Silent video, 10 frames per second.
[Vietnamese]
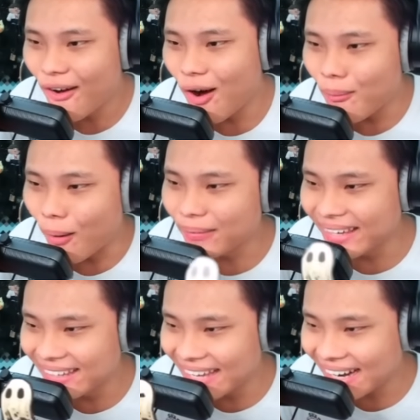Có một
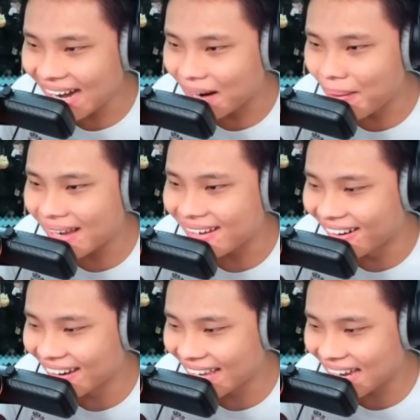chi tiết rất là mắc
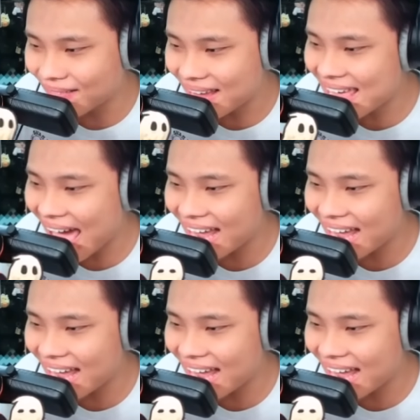cười nha các bạn nha,